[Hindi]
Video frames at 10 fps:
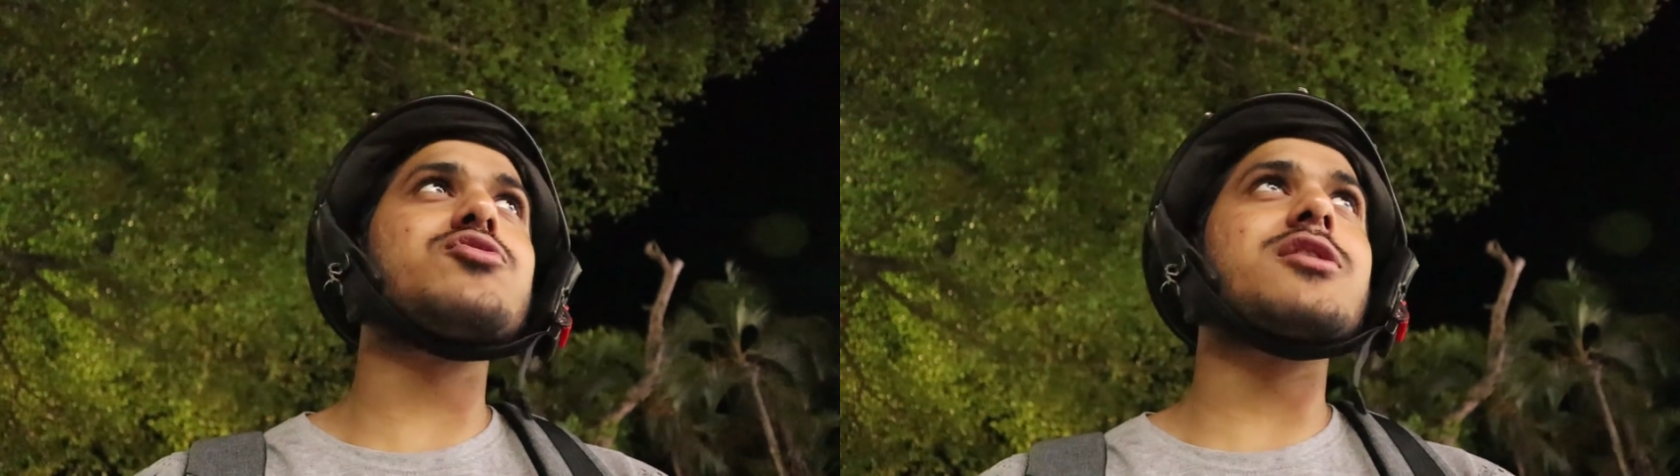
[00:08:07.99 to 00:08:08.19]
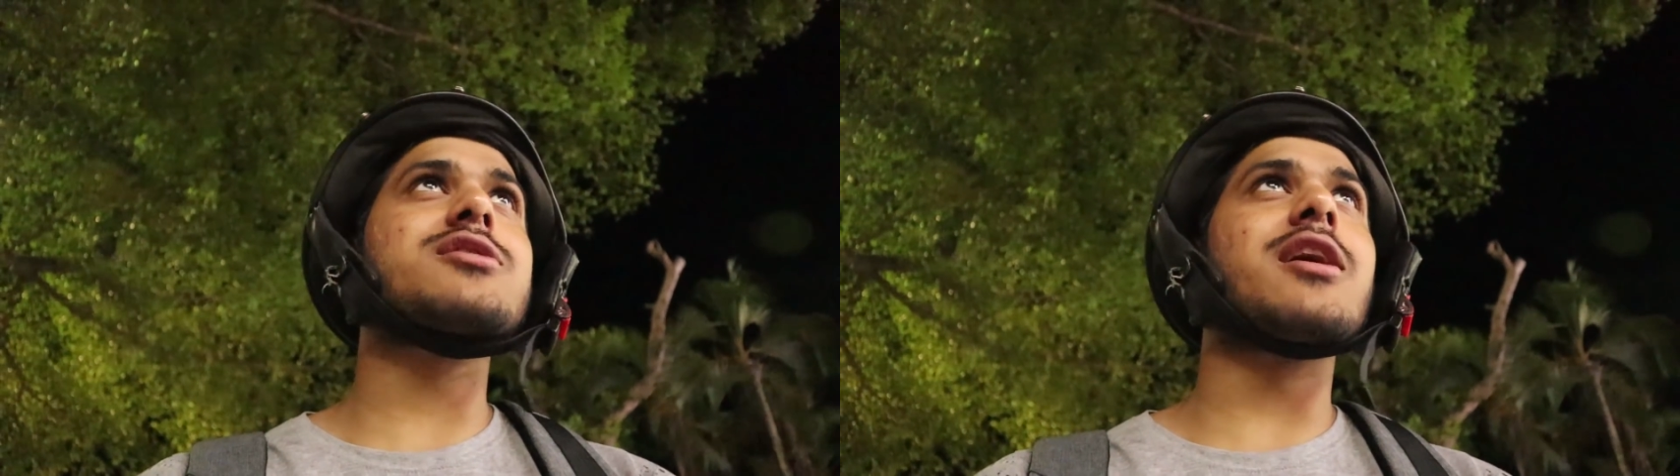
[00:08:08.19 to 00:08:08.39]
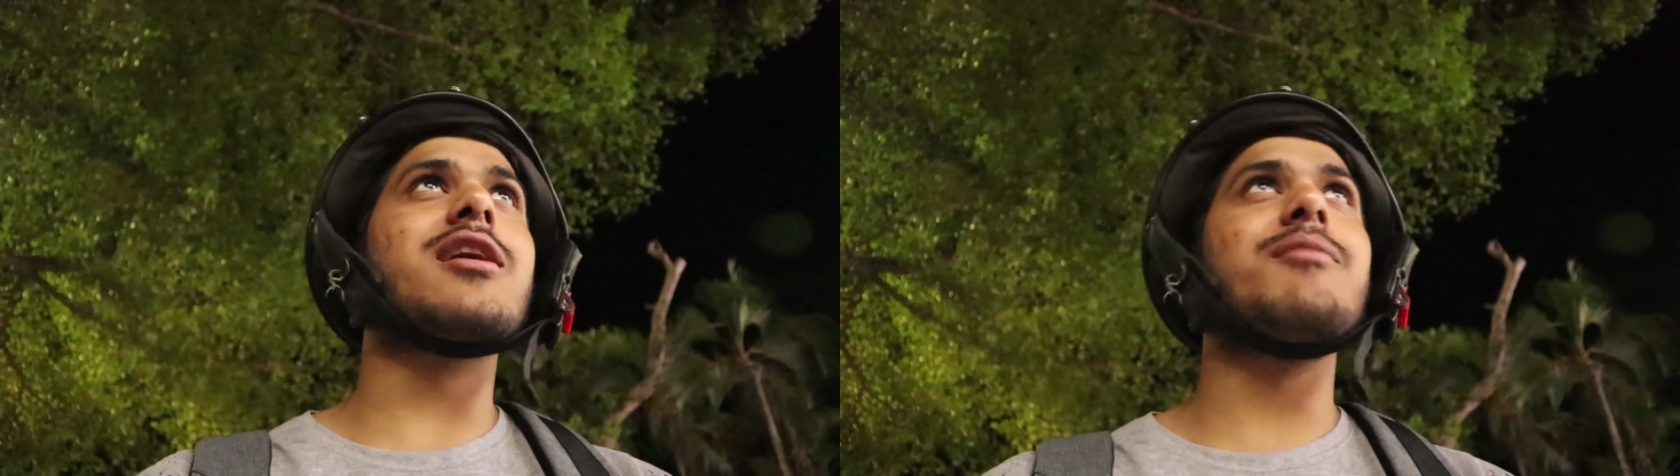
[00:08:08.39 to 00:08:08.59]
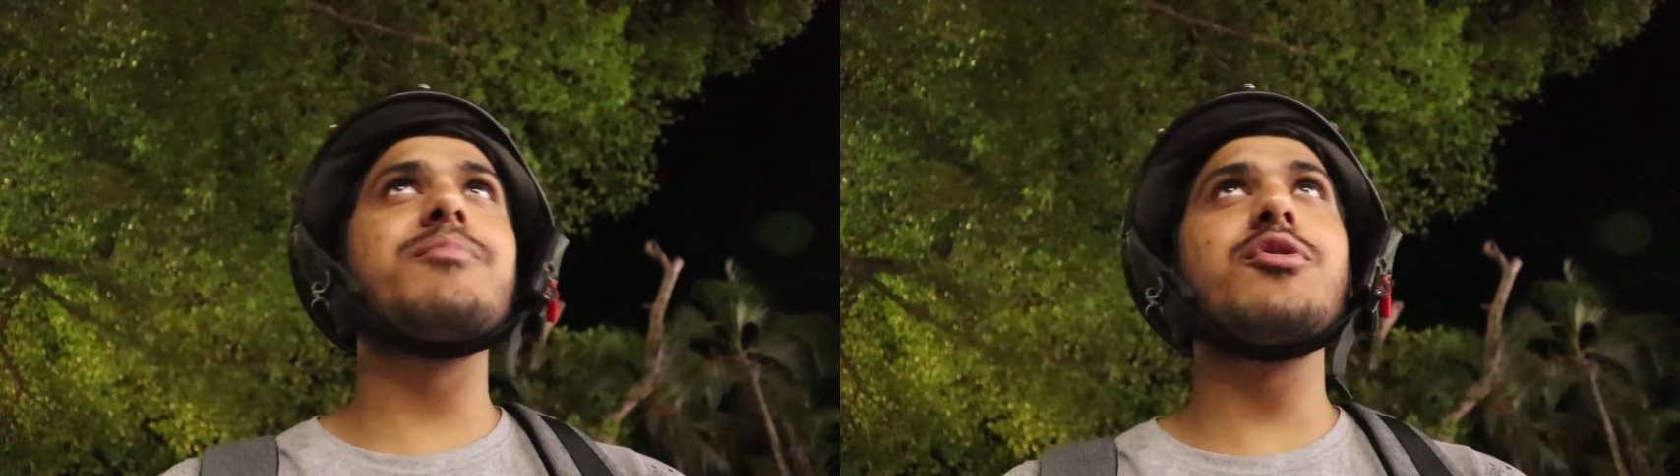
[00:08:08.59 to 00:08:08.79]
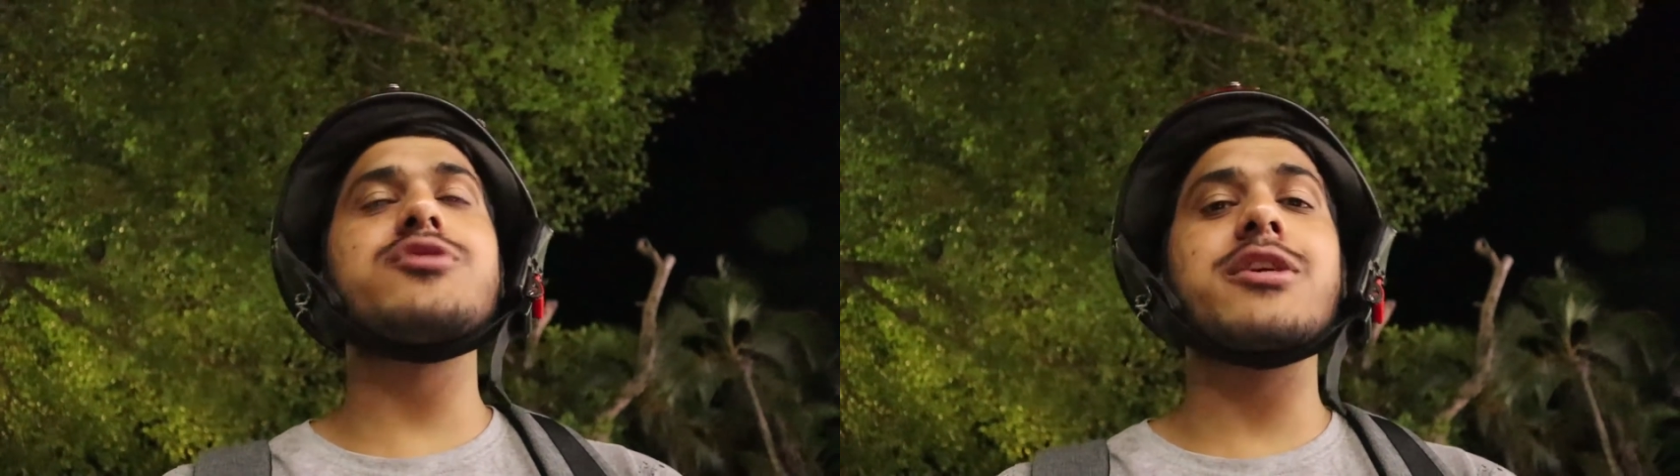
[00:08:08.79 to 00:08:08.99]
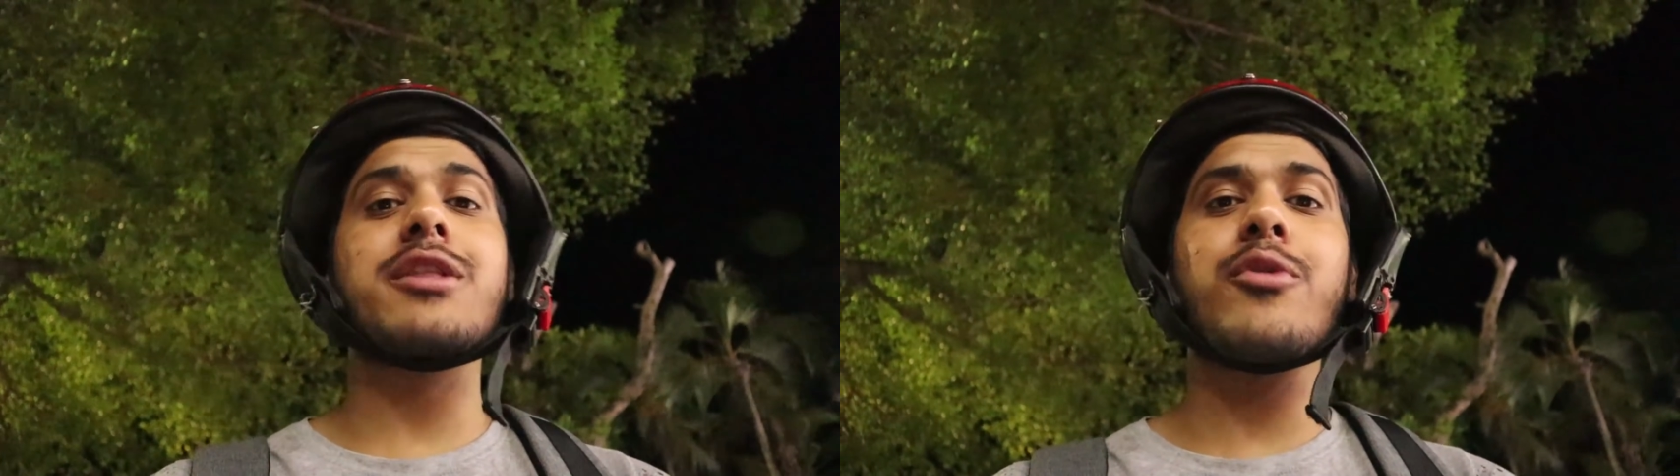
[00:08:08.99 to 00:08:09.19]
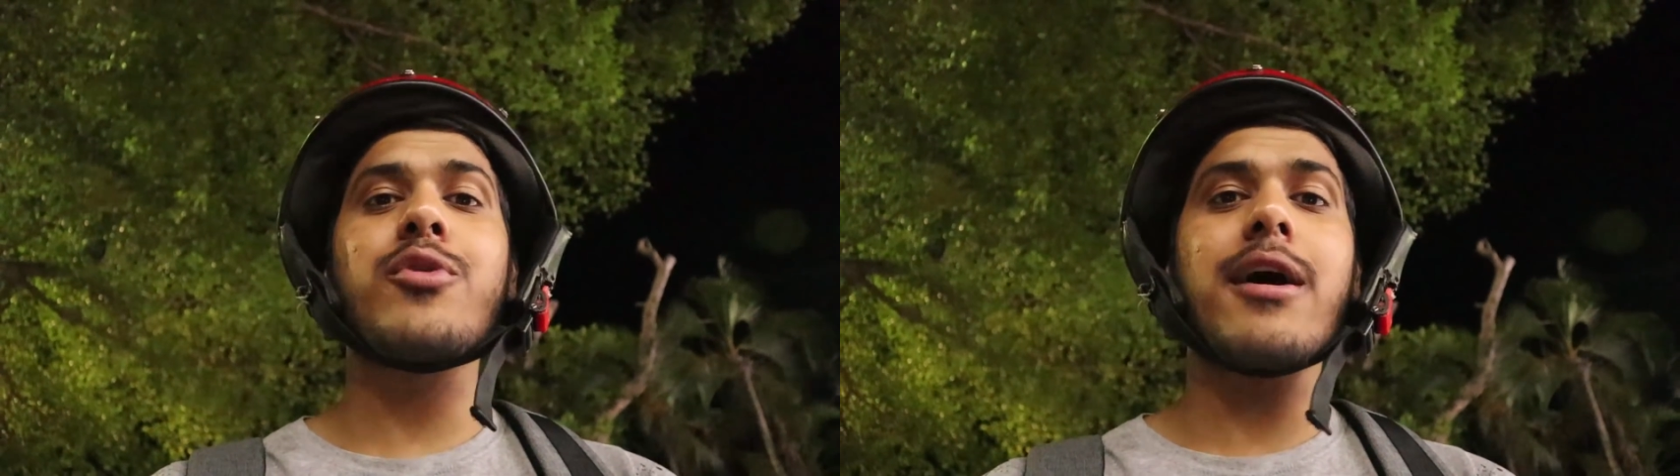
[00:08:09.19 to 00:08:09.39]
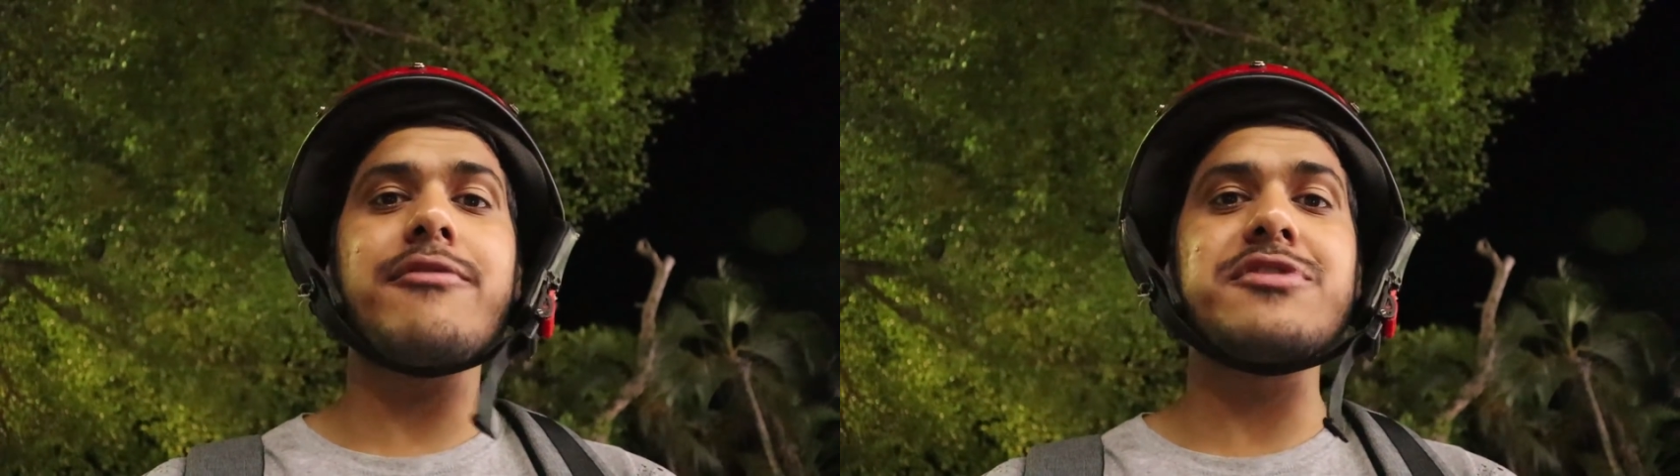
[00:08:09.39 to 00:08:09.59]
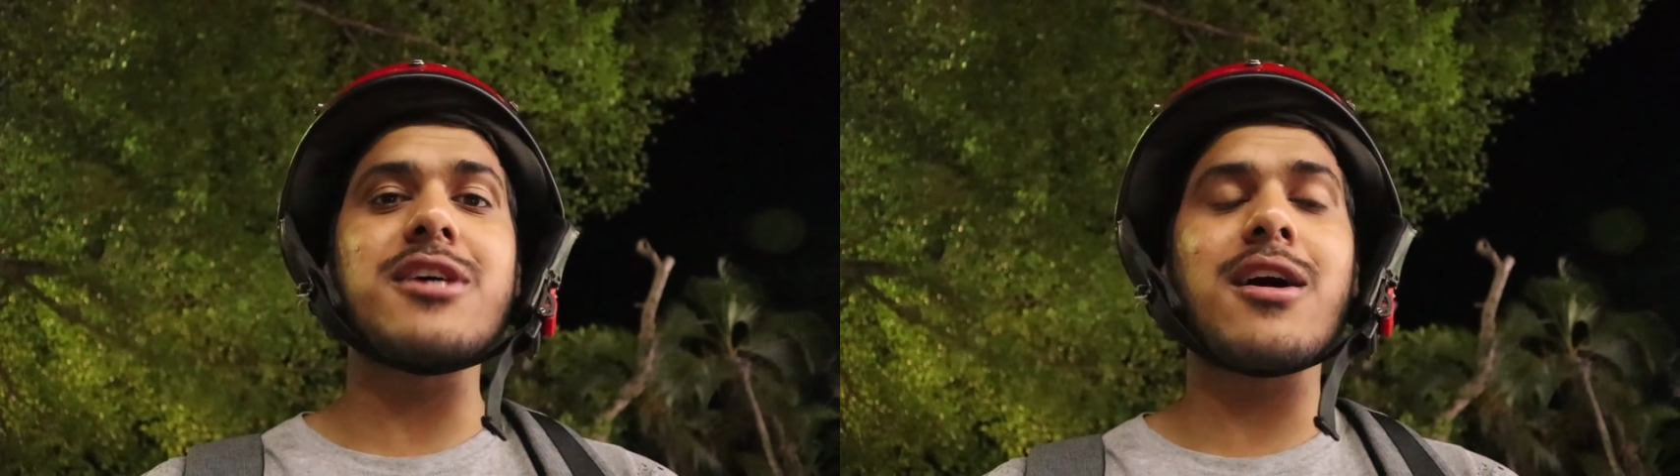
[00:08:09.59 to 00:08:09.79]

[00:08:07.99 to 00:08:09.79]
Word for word: हो सकता है कम भी हो सकता है क्योंकि काफ़ी